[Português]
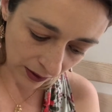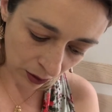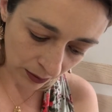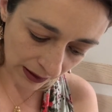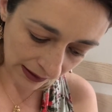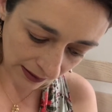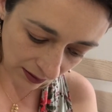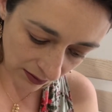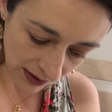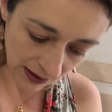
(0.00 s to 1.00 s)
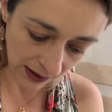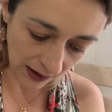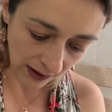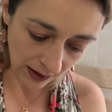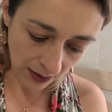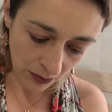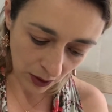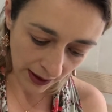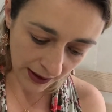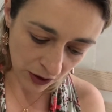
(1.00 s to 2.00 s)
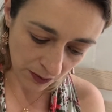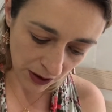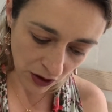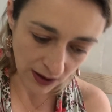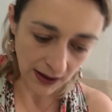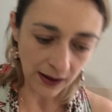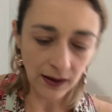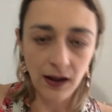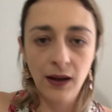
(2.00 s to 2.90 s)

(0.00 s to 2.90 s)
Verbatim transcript: omeletão, sim, moqueca de peixe, sim.